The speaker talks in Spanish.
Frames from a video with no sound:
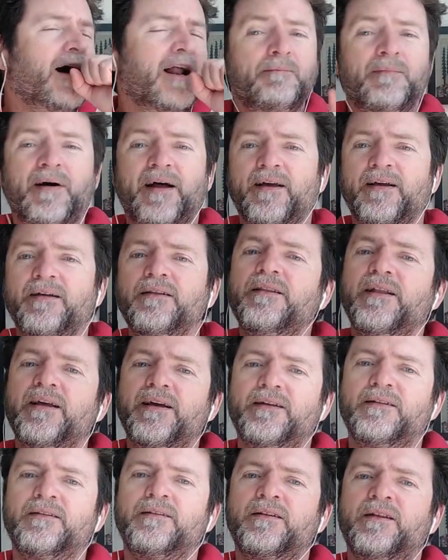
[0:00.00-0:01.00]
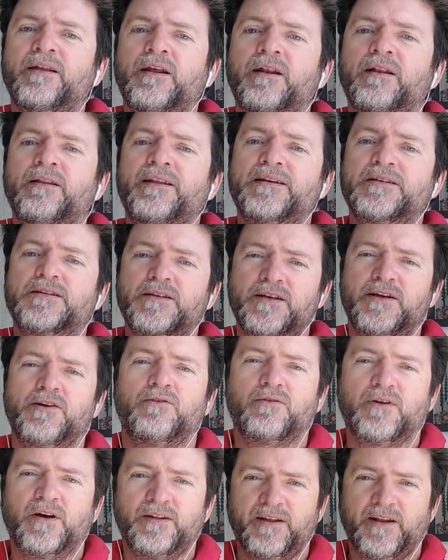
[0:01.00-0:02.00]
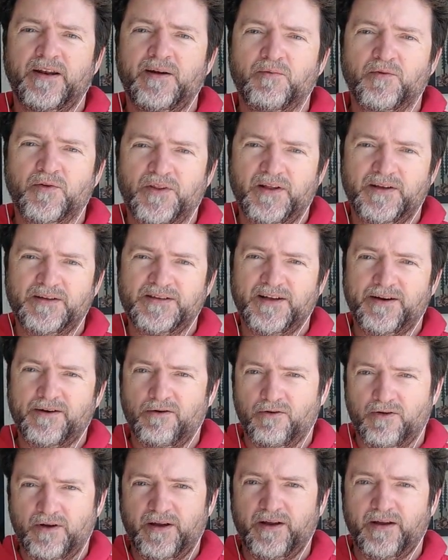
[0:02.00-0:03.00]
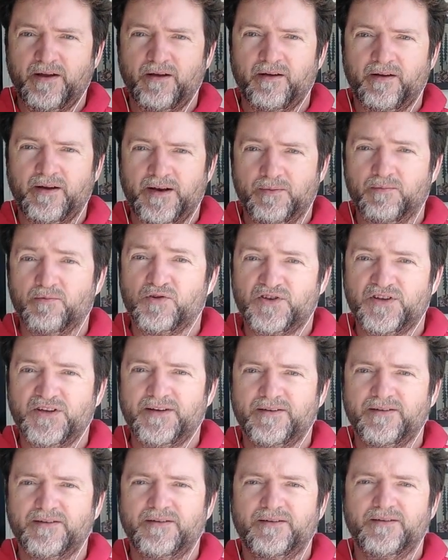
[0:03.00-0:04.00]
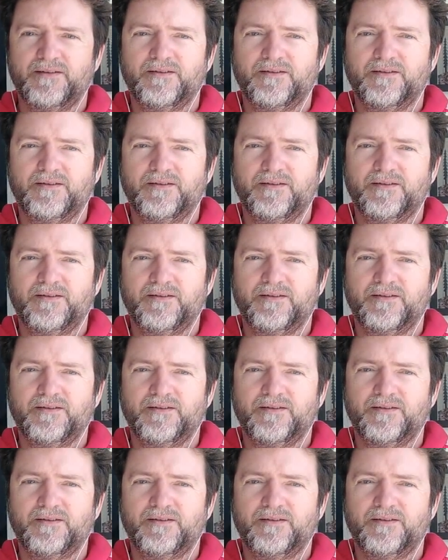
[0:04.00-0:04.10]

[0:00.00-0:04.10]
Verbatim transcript: al margen del deseo que tenemos de ser lo que queremos ser,